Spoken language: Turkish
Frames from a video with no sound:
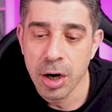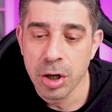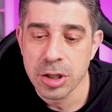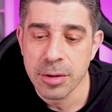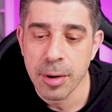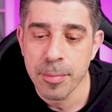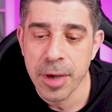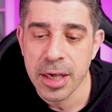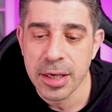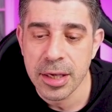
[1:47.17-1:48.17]
O zaman
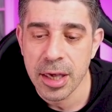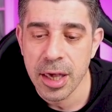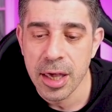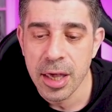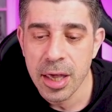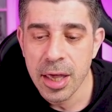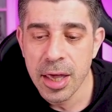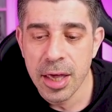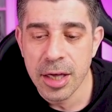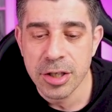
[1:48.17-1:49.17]
P2
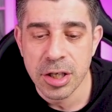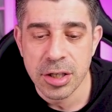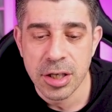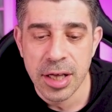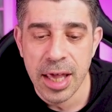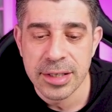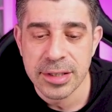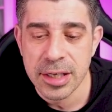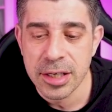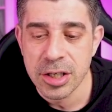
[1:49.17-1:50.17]
eşittir.
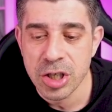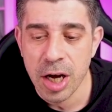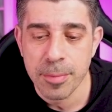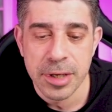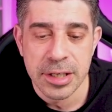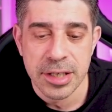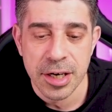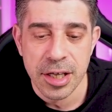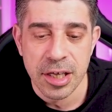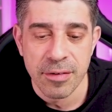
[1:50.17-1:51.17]
Eksi 2 çarpı x
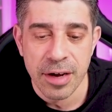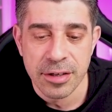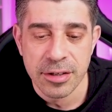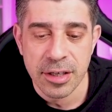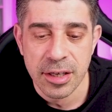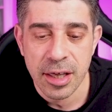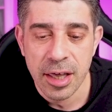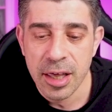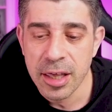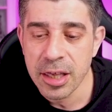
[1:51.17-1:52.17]
yerine 2 verdik.
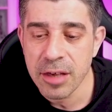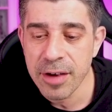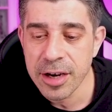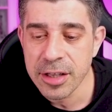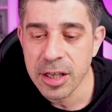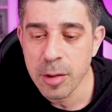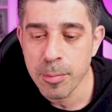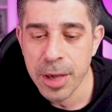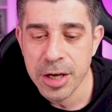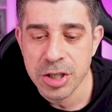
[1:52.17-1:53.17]
2 verdik
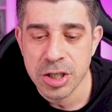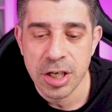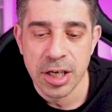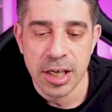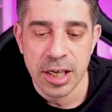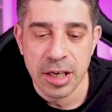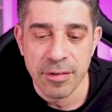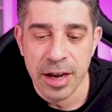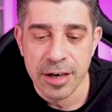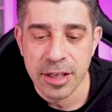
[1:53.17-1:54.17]
5. 2
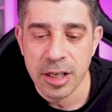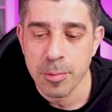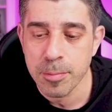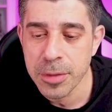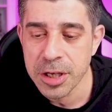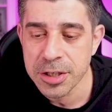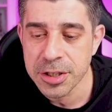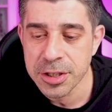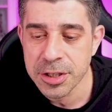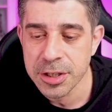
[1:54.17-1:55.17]
verdik
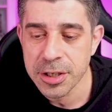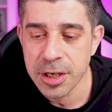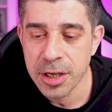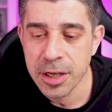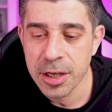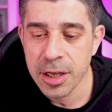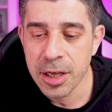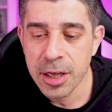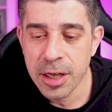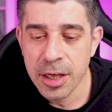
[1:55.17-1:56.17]
1.
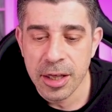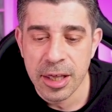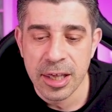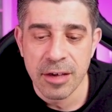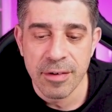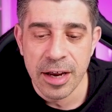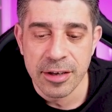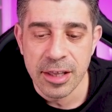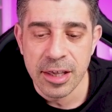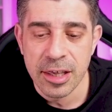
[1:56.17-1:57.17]
2
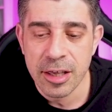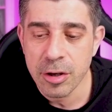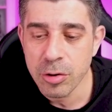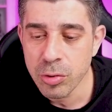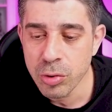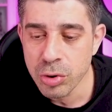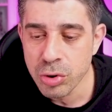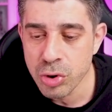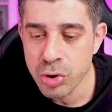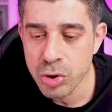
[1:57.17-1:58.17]
verdik.
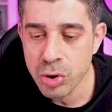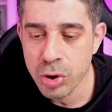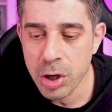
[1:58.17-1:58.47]
3